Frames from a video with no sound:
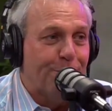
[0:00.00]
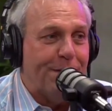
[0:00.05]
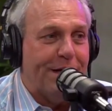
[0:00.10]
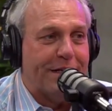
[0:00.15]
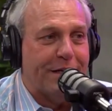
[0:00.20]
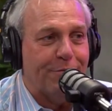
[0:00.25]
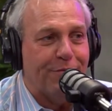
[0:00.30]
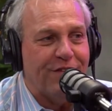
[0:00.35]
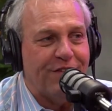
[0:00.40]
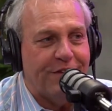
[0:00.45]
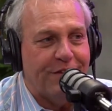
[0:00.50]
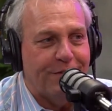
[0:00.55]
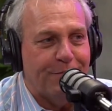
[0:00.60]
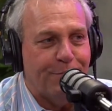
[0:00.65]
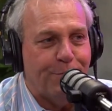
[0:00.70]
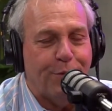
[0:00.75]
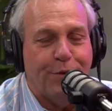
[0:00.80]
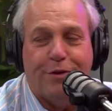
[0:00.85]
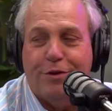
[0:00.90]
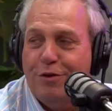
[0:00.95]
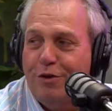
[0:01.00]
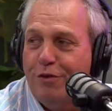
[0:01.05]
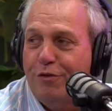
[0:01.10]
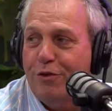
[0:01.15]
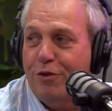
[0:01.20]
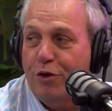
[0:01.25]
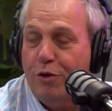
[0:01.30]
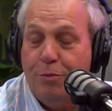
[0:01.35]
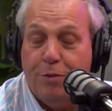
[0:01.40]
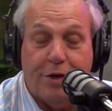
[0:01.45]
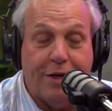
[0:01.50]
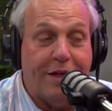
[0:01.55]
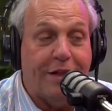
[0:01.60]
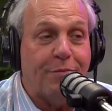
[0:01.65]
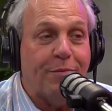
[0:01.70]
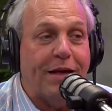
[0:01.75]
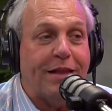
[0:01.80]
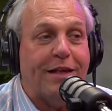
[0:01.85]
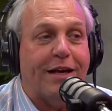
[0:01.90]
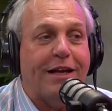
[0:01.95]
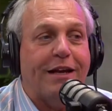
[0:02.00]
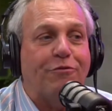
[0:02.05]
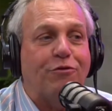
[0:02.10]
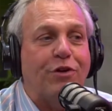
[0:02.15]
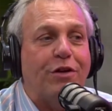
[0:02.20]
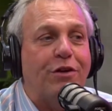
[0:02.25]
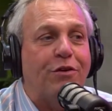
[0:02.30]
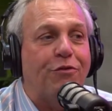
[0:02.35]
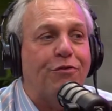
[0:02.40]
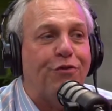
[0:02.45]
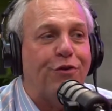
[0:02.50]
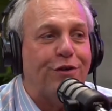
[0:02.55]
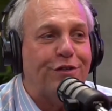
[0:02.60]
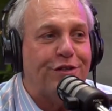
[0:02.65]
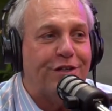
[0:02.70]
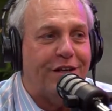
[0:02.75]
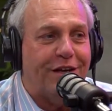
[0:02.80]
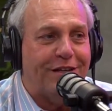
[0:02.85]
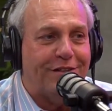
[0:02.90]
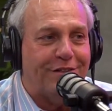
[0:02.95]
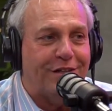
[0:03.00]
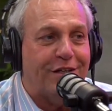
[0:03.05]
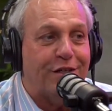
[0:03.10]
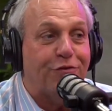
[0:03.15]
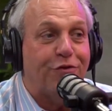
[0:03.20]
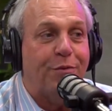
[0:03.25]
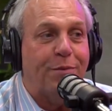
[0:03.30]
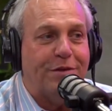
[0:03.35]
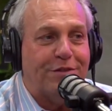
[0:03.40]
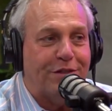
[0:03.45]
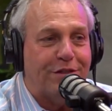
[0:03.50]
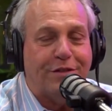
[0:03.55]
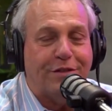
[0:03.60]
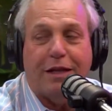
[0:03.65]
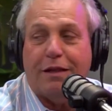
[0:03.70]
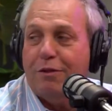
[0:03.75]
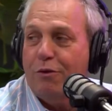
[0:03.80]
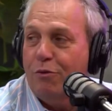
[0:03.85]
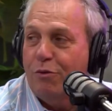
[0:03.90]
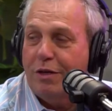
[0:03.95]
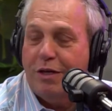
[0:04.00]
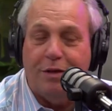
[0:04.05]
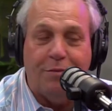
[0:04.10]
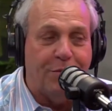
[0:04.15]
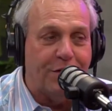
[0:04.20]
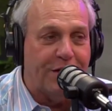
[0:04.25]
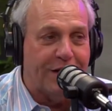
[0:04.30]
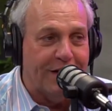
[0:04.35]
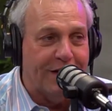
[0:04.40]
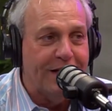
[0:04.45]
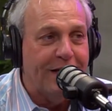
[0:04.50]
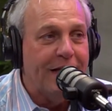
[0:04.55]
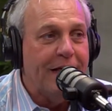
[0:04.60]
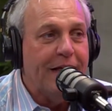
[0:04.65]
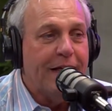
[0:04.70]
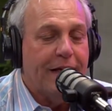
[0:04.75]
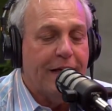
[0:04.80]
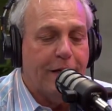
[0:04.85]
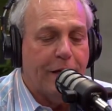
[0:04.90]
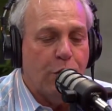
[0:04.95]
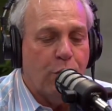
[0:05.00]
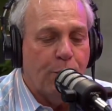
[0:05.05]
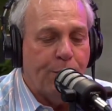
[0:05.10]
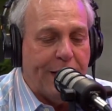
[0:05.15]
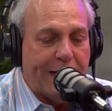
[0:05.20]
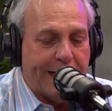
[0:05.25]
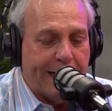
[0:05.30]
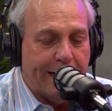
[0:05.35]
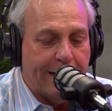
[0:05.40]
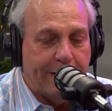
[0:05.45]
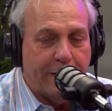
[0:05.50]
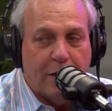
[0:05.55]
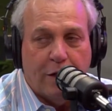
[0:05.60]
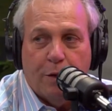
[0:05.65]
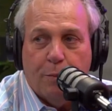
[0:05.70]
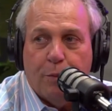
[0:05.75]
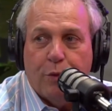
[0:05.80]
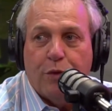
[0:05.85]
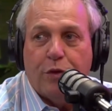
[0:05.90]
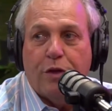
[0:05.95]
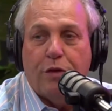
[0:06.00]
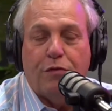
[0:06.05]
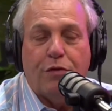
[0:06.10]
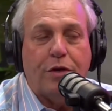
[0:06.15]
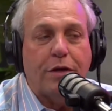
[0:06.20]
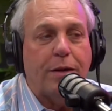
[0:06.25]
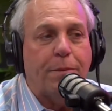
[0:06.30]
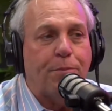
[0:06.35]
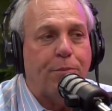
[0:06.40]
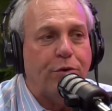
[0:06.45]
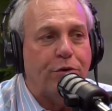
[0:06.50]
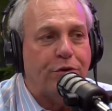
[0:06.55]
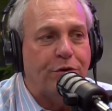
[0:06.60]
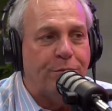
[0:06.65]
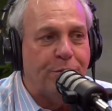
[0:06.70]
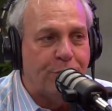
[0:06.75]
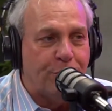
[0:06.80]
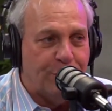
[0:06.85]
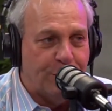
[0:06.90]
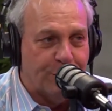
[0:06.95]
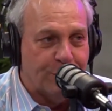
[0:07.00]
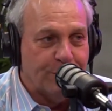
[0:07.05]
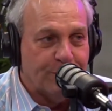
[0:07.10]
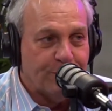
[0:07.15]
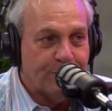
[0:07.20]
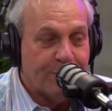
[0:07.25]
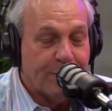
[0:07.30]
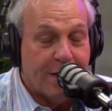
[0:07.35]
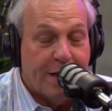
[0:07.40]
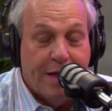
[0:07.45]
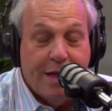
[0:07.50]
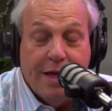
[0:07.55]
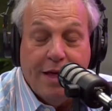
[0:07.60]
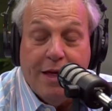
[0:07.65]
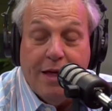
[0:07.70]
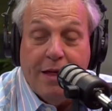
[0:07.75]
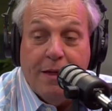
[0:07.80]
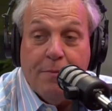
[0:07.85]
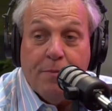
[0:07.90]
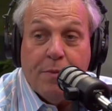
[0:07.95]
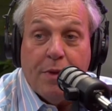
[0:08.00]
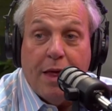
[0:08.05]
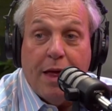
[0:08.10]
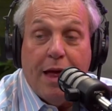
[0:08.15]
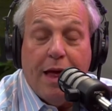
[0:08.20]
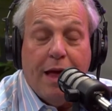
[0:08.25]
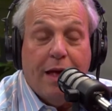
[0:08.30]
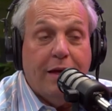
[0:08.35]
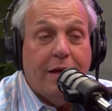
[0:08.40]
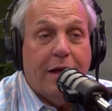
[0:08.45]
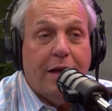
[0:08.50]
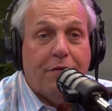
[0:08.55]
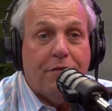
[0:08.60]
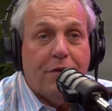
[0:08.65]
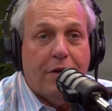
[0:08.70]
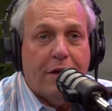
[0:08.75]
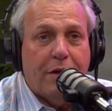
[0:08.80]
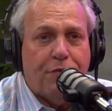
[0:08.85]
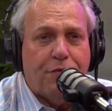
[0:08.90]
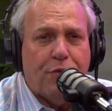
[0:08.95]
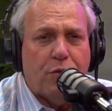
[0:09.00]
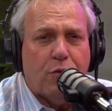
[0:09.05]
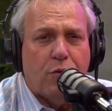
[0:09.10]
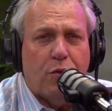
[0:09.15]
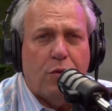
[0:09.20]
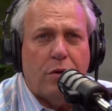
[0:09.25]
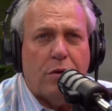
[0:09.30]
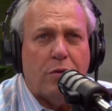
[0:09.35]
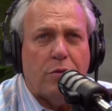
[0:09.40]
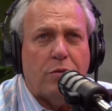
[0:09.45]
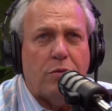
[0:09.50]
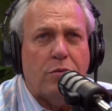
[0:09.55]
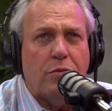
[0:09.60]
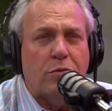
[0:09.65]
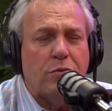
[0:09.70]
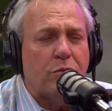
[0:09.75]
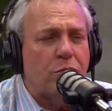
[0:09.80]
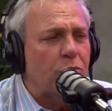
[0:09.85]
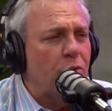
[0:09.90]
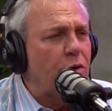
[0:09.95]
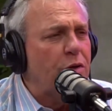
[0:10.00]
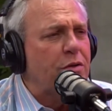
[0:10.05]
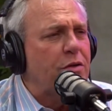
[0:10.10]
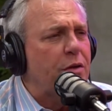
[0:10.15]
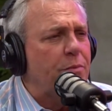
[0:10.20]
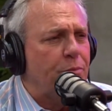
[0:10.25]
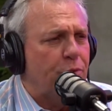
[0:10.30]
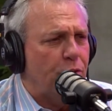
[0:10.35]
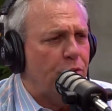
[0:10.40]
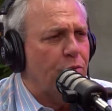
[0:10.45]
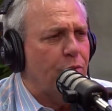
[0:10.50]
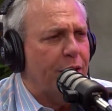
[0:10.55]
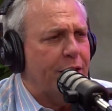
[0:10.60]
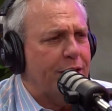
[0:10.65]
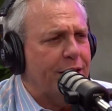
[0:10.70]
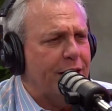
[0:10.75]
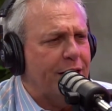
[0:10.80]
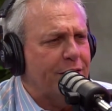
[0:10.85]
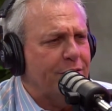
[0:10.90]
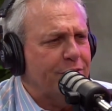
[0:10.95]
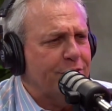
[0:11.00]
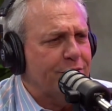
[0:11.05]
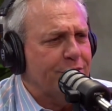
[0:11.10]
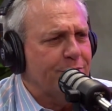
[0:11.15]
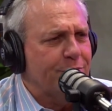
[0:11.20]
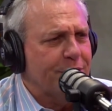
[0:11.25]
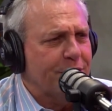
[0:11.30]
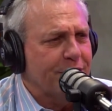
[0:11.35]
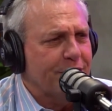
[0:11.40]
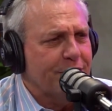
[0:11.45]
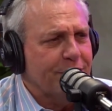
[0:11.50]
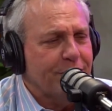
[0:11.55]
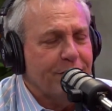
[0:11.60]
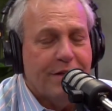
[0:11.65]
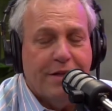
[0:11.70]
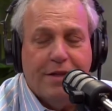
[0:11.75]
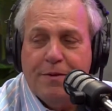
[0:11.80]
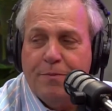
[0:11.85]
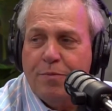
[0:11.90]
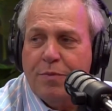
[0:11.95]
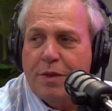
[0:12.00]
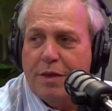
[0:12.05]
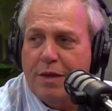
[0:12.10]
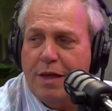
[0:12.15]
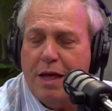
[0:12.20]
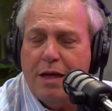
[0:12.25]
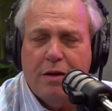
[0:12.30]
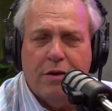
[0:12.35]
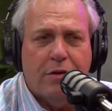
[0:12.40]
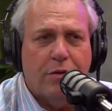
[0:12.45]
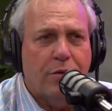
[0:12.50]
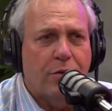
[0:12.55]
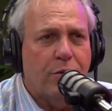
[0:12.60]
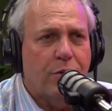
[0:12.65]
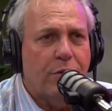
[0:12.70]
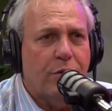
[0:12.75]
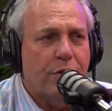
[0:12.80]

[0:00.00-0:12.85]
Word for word: beta eh, positivo em 2015, mas a gravidez não foi adiante, foi uma gestação química. Foi. Eu tenho um beta HCG positivo que depois diminuiu. Isso. Aí ela, ela ficou com oito embriões guardados, se não me engano. Isso. Né? O, a